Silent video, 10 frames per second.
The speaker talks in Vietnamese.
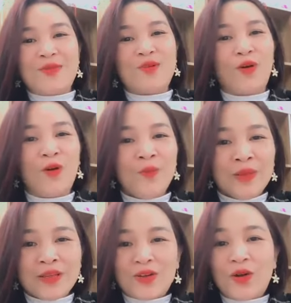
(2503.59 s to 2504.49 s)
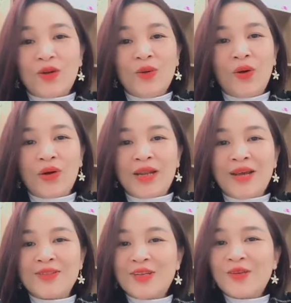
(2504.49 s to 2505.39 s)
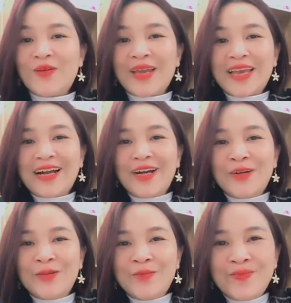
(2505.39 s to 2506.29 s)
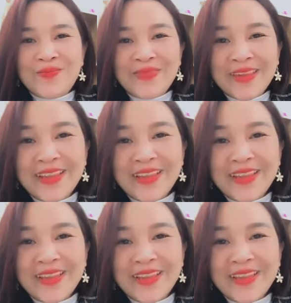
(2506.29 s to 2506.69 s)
Không biết là anh chị em có câu hỏi nào dành cho anh hay